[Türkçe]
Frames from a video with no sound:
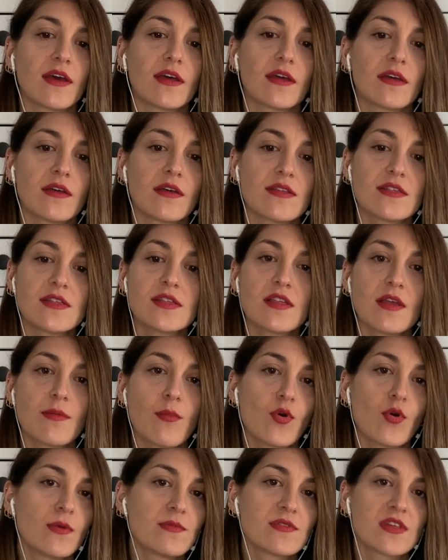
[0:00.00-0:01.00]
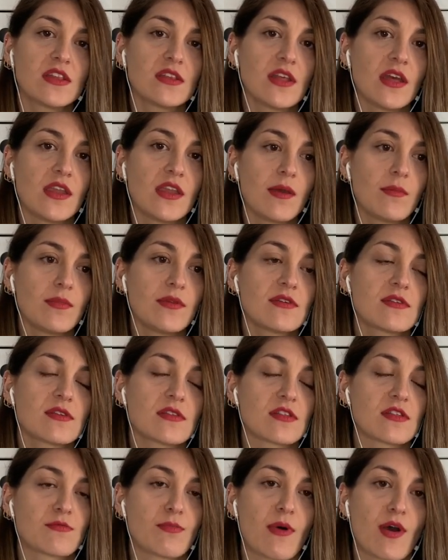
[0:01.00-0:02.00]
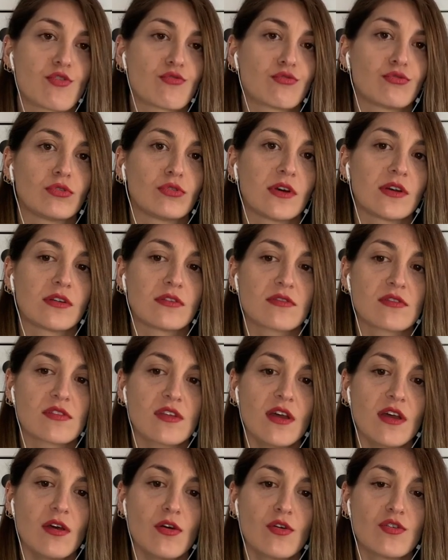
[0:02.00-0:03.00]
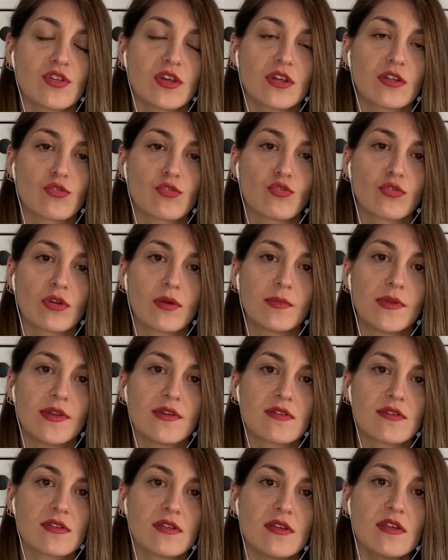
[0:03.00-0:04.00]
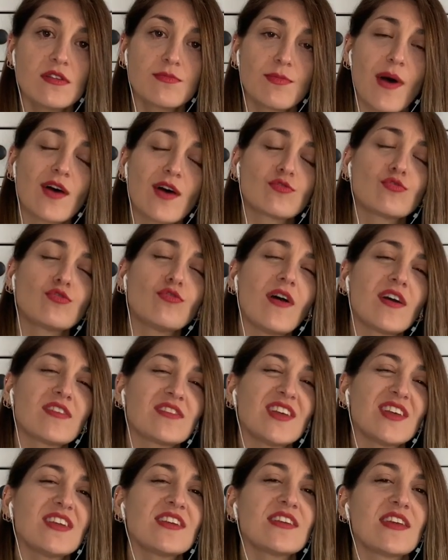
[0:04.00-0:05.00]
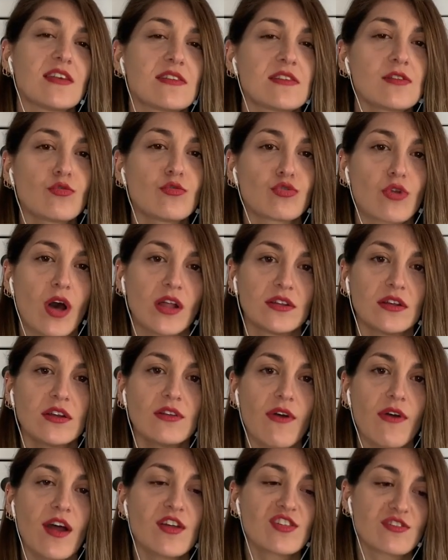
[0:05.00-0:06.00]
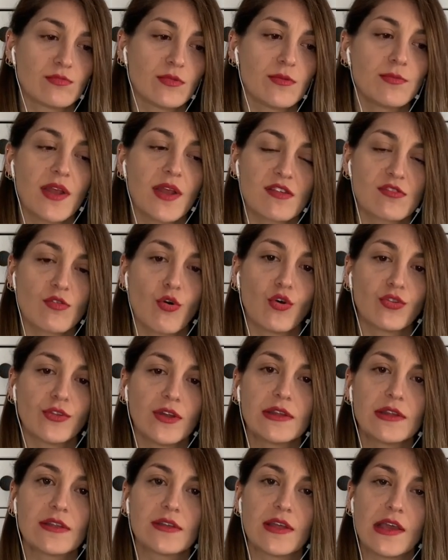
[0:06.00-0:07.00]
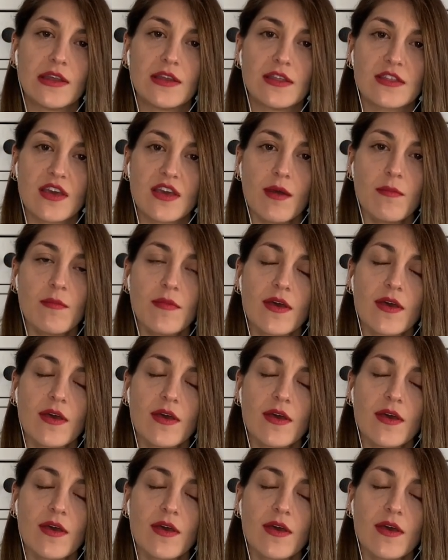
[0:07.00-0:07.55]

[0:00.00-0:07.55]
E, siz de böyle bir şey deneyebilirsiniz başvurularınızda. Öncelikle sorabilirsiniz. Bazı üniversitelerin kesin kuralları var. Şimdi biraz da onlara da değineceğim.